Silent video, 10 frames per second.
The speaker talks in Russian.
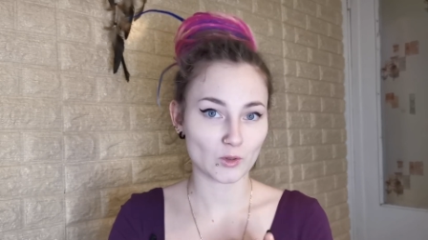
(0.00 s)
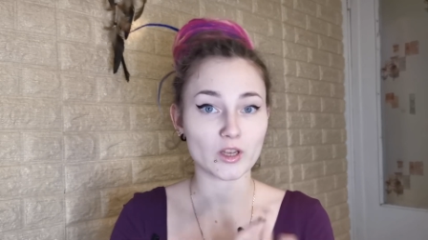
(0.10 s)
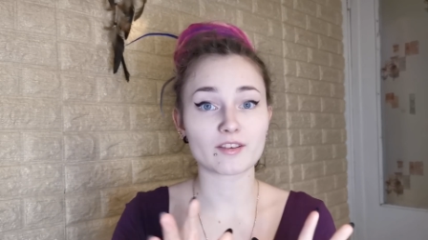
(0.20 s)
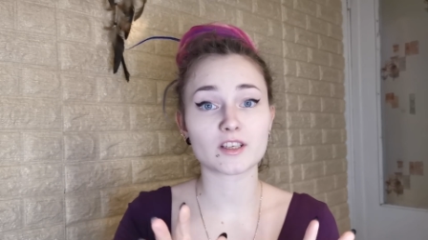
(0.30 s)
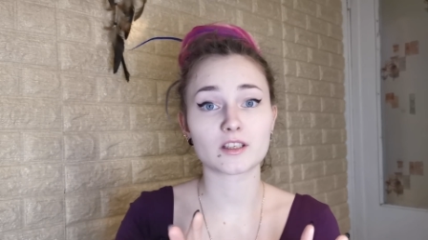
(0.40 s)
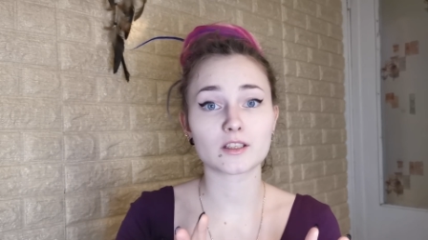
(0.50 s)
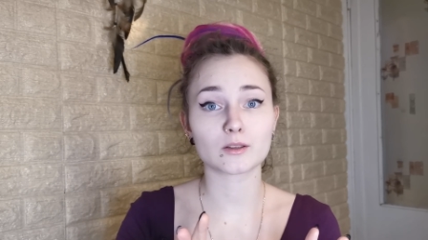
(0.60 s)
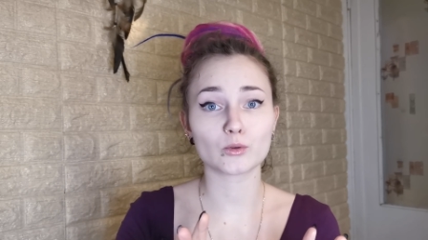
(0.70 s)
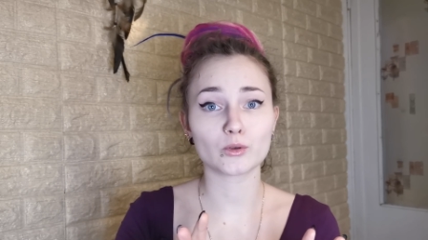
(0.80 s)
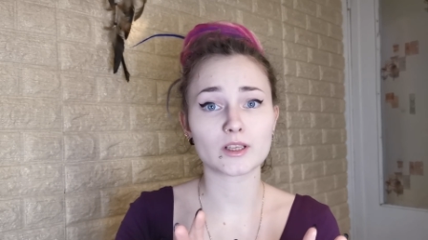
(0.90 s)
Ну а я всех
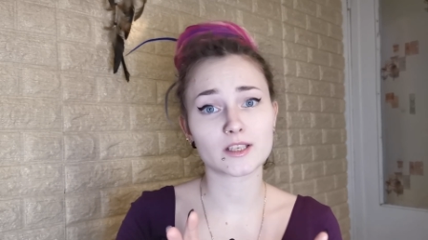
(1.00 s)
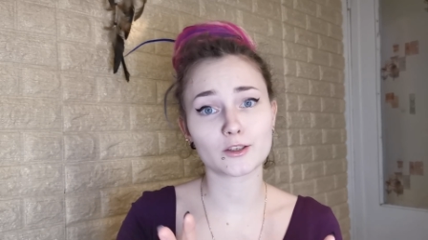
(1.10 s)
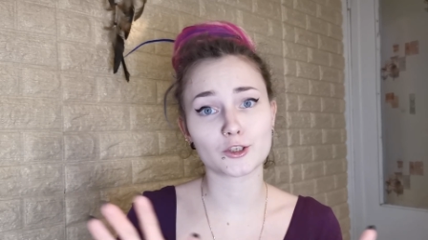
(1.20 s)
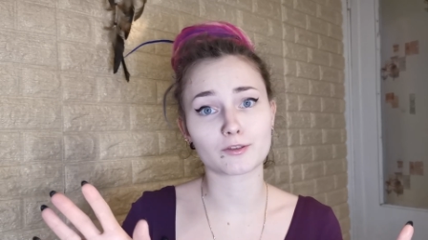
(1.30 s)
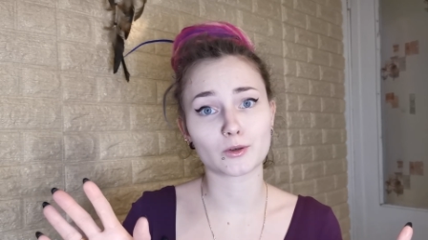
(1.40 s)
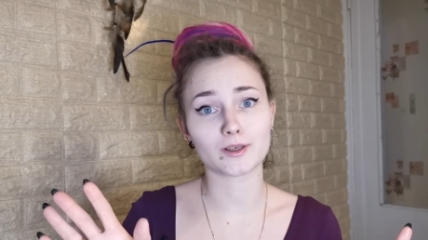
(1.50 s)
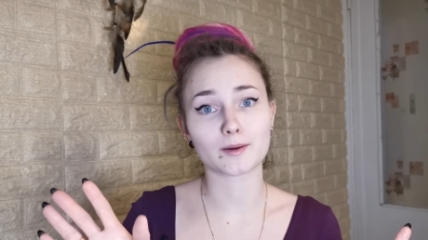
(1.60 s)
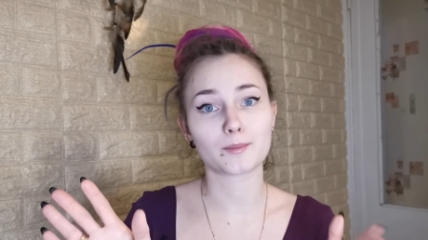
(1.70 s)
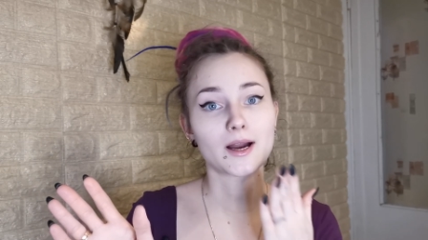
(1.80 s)
целую. До следующего ролика.